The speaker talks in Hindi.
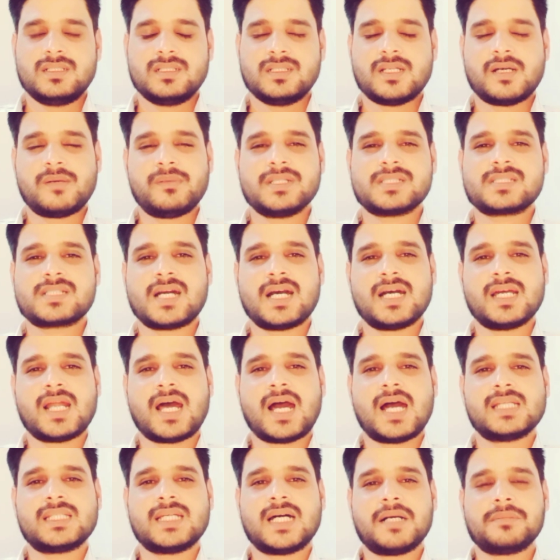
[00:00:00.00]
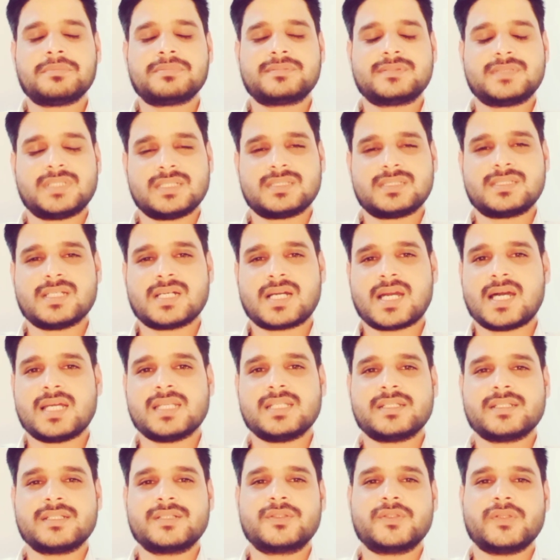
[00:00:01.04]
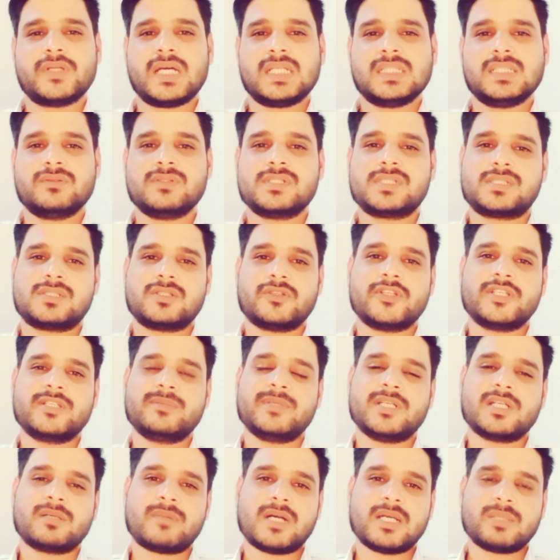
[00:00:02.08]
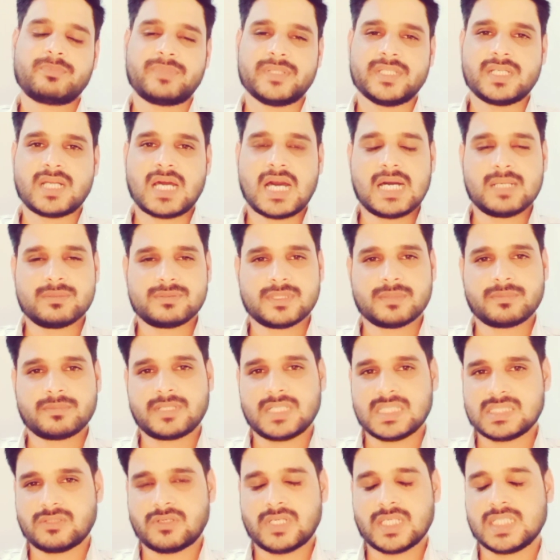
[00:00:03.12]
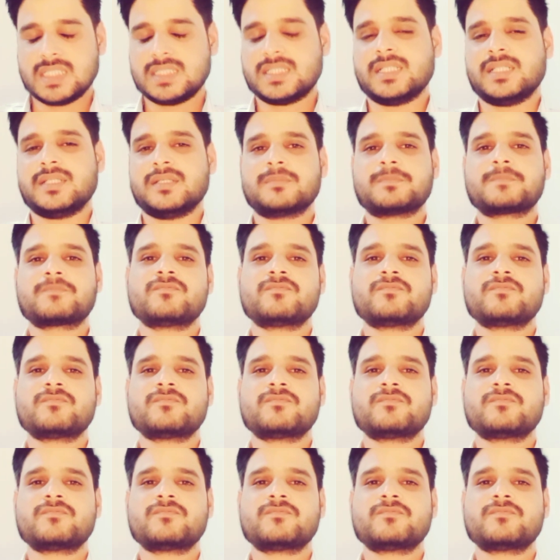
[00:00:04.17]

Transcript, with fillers: नमस्कार आदाब सब सकाल रिंकू यादव स्टोरी में एक बार फिर आप सबका स्वागत है